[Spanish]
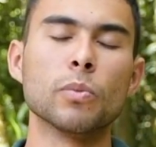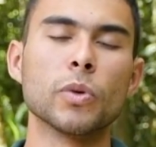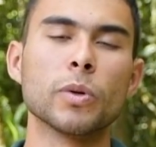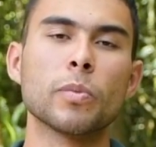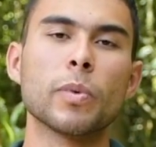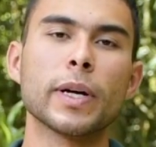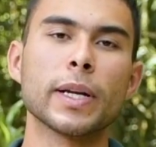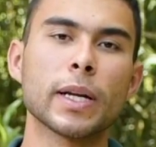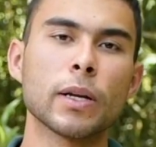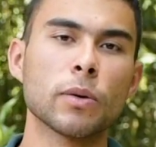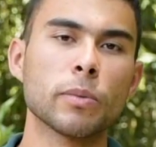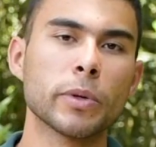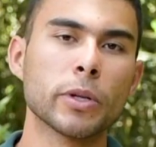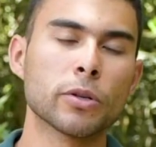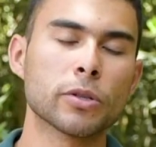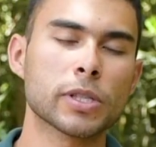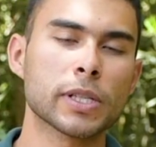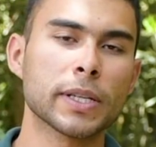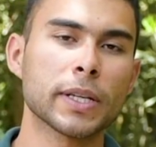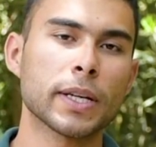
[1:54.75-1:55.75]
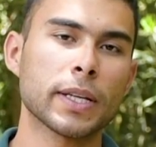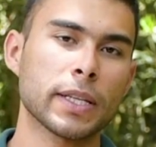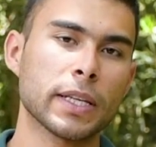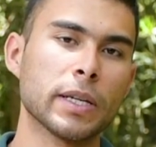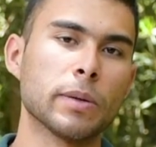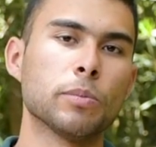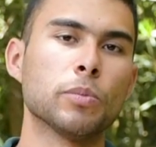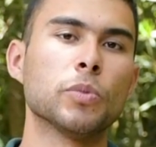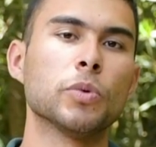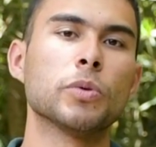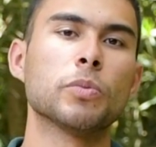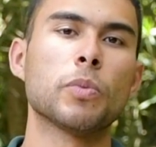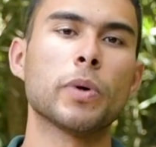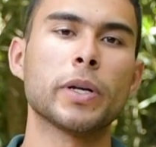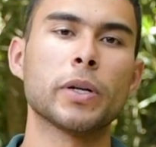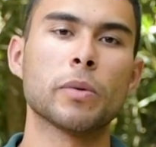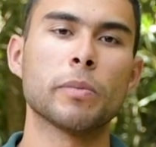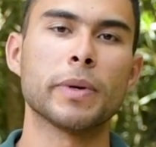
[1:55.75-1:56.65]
muy buena luminosidad y muy buena